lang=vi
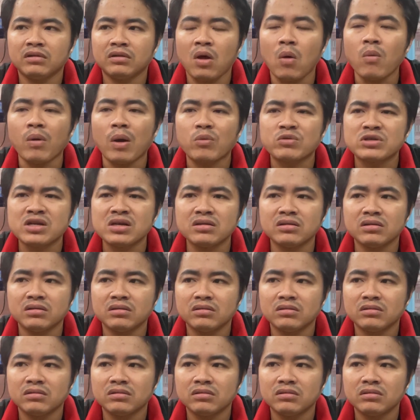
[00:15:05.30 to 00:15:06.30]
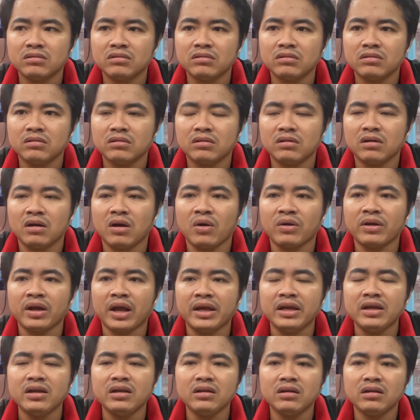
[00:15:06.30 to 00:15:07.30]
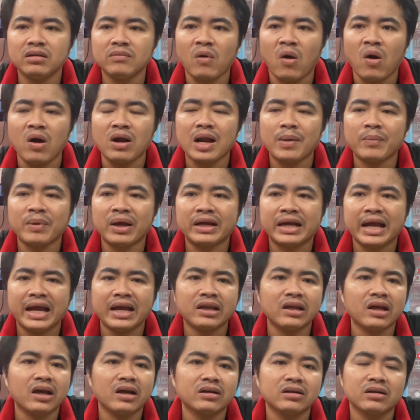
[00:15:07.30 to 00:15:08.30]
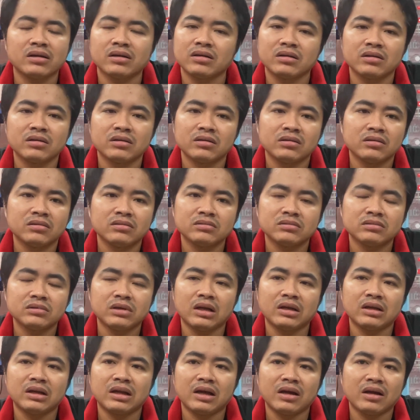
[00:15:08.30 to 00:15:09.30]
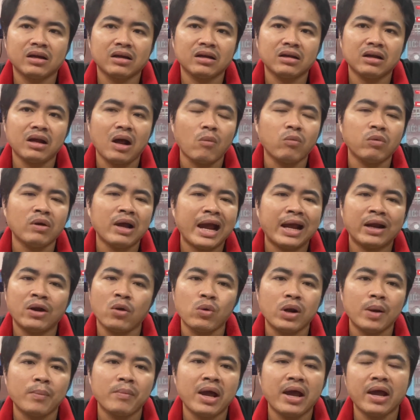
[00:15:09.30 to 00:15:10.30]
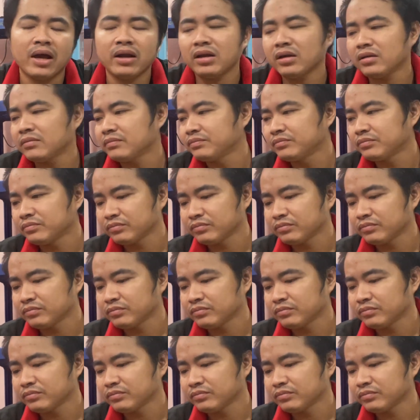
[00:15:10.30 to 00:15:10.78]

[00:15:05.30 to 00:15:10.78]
tốn công sức ngồi nghĩ bỏ làm nghề khác chân nên là không có ai đủ đam mê hết á